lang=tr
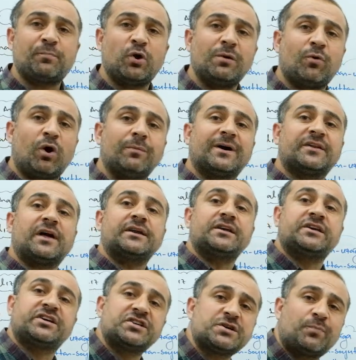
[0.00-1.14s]
bölüm olmadan
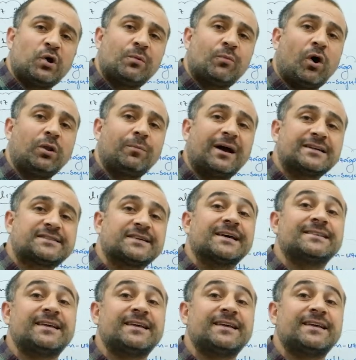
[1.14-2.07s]
ikinci bölüm olmaz